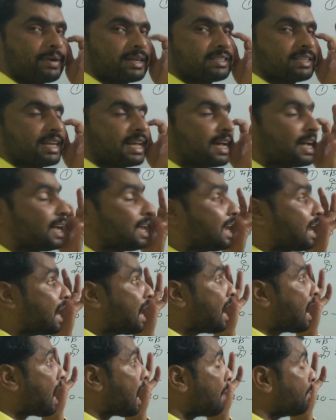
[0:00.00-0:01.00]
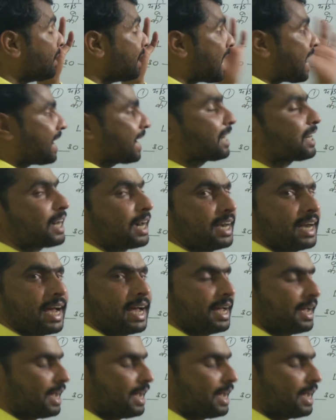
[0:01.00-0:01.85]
पर्सन है हमें डायरेक्ट करना